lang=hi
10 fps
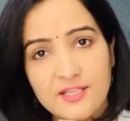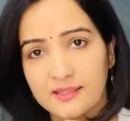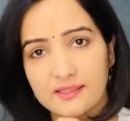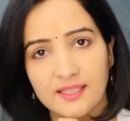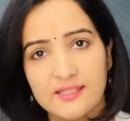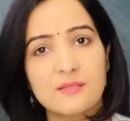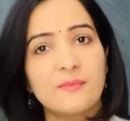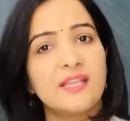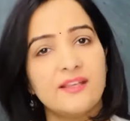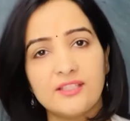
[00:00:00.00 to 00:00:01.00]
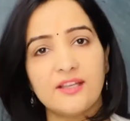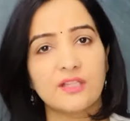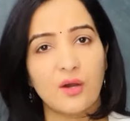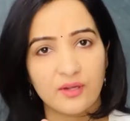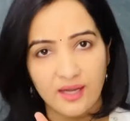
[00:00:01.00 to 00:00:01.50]
चलती है जिसमें देवी
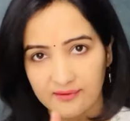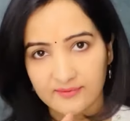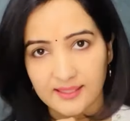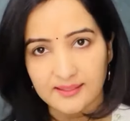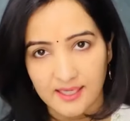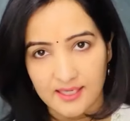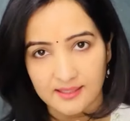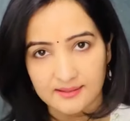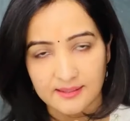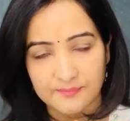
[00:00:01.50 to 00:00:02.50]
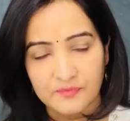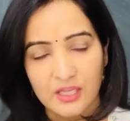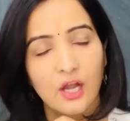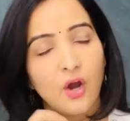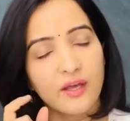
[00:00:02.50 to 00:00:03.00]
देवताओं का आवाहन किया जाता है